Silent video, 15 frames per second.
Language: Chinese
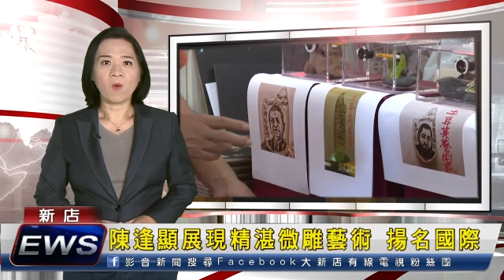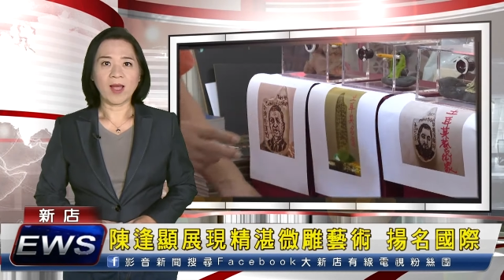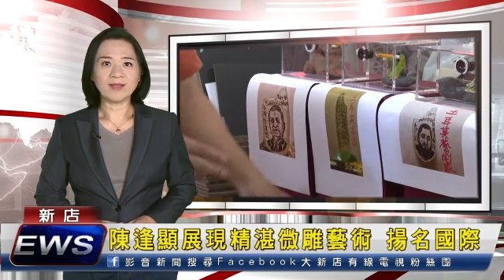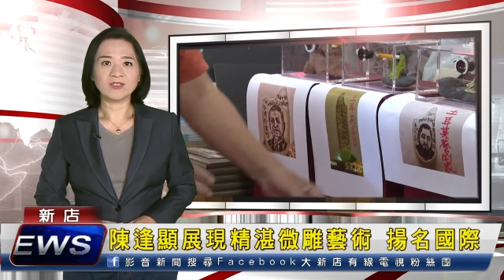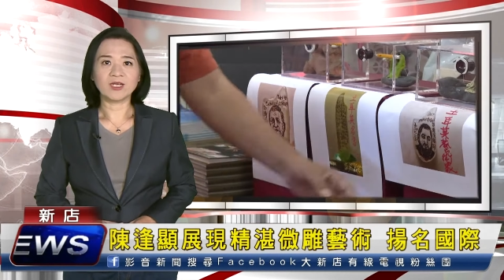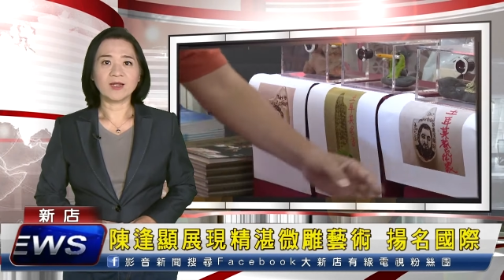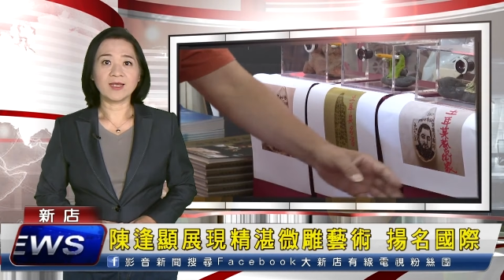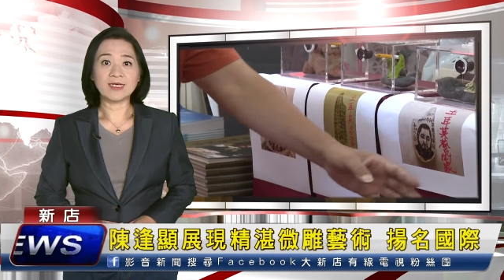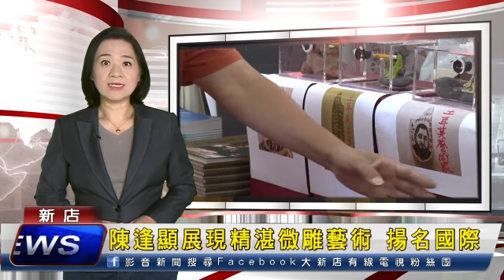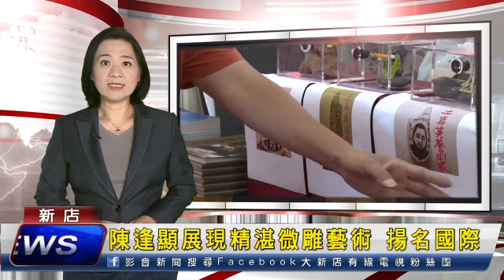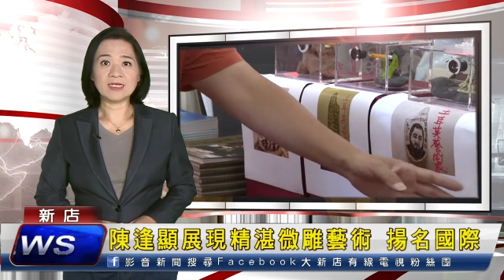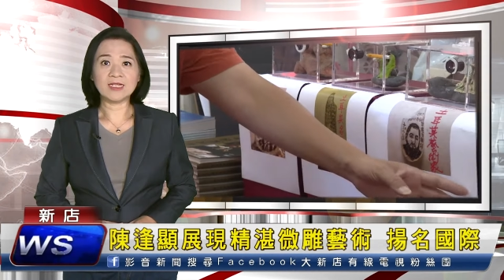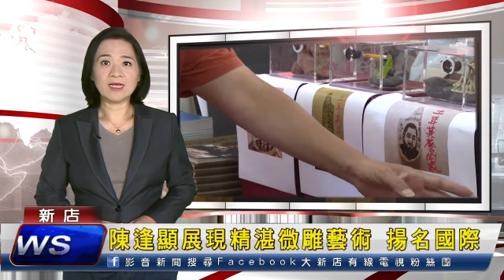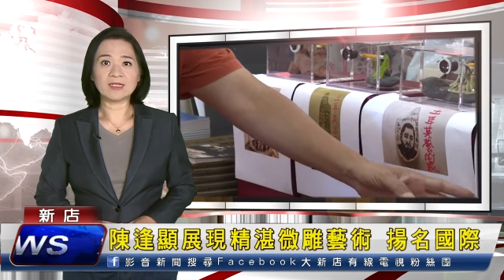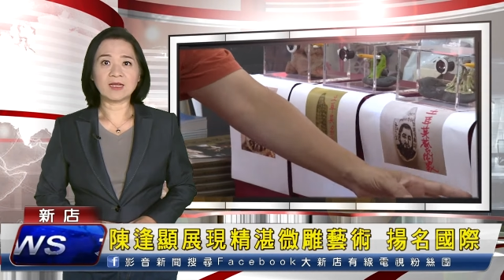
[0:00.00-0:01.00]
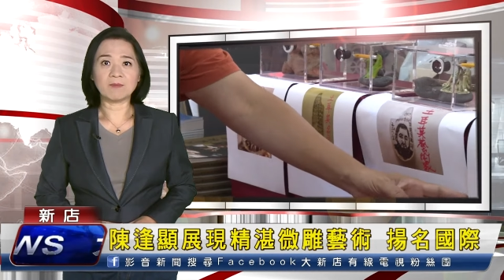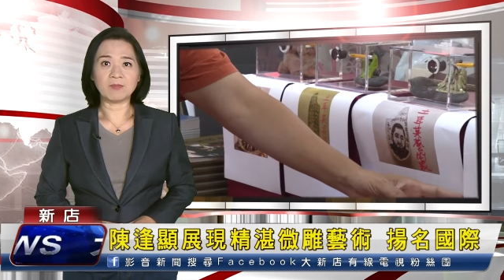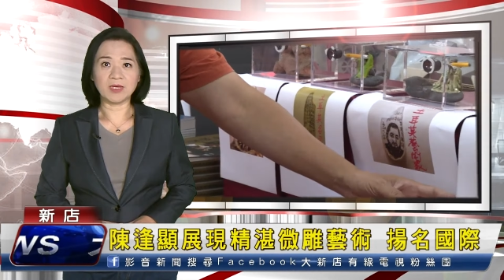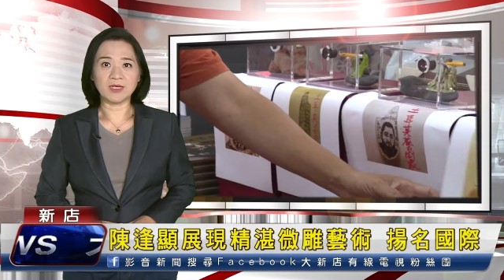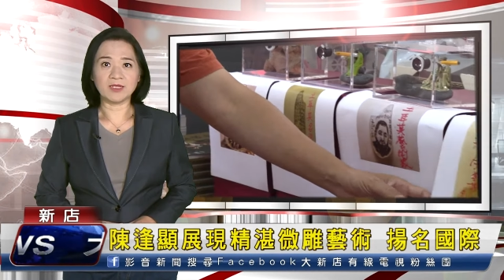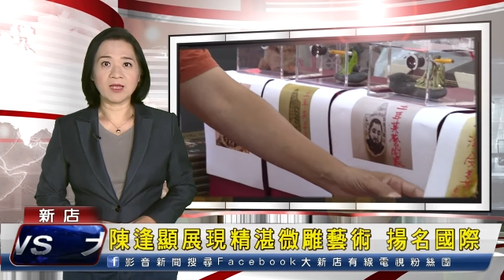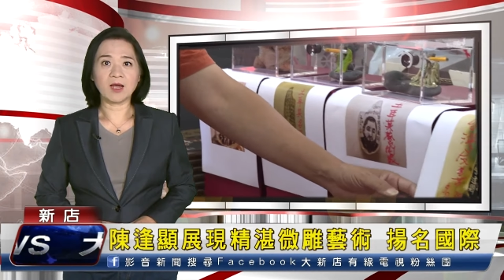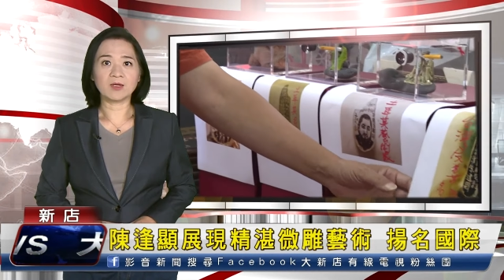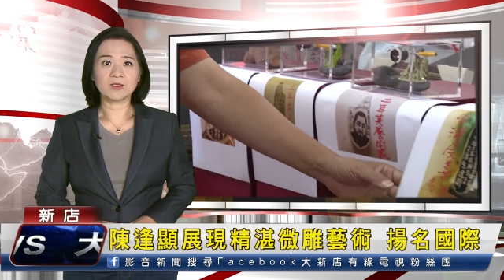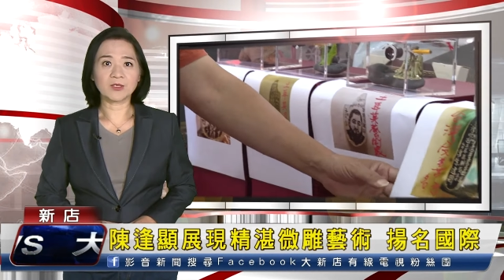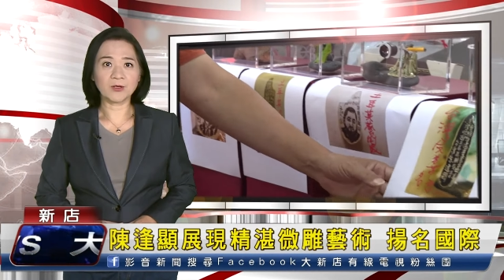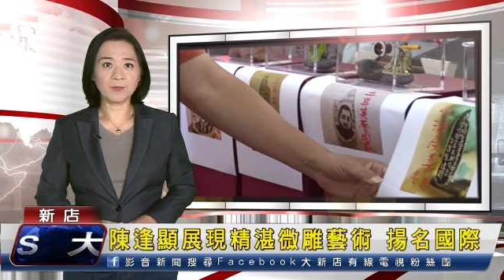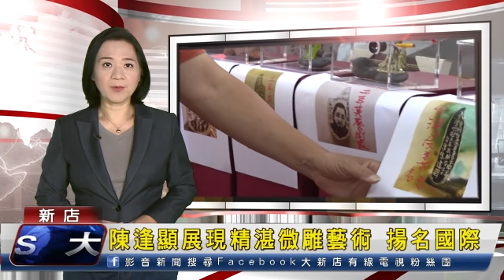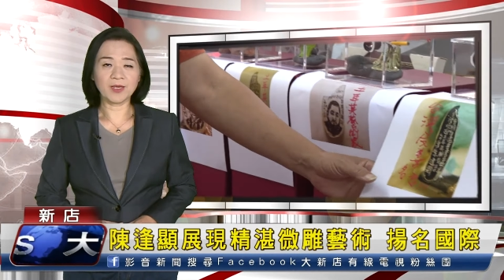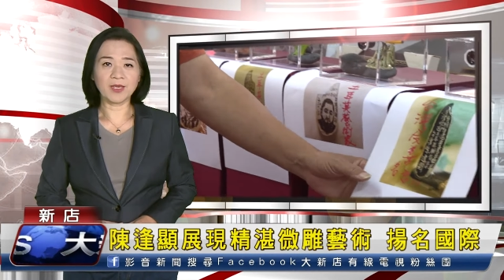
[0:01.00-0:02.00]
完成了一系列的米雕
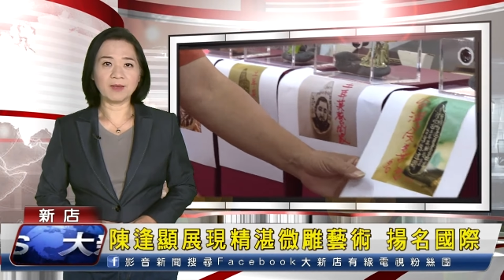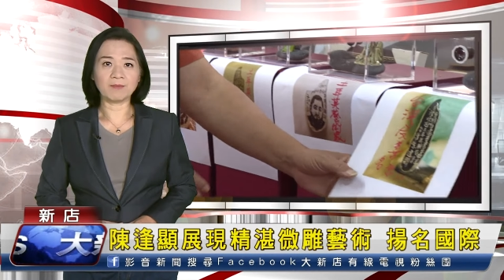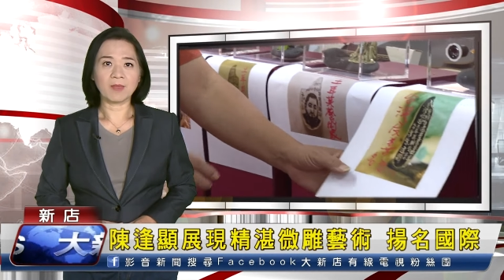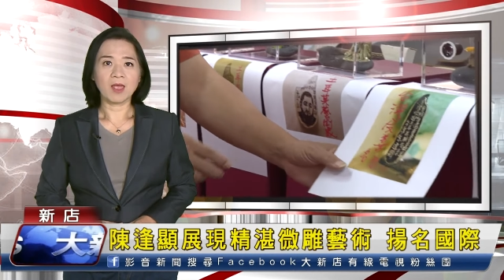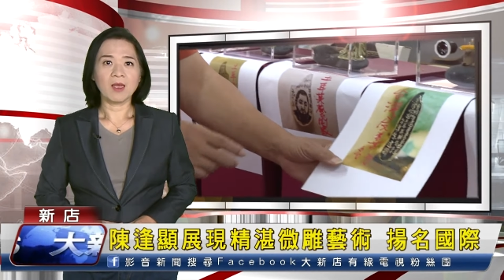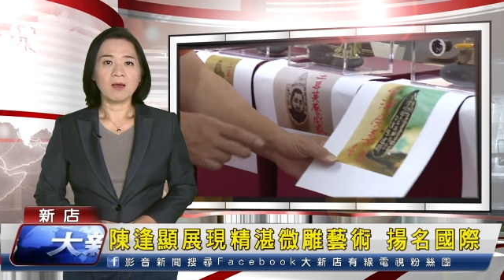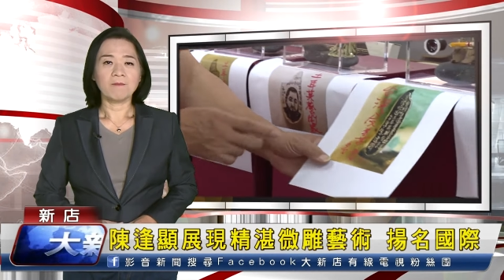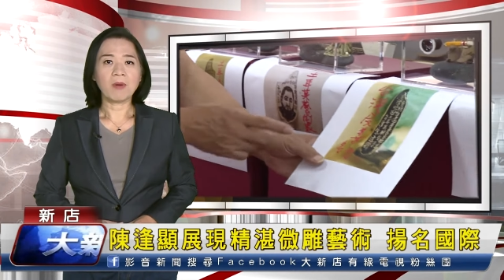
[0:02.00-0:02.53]
作品，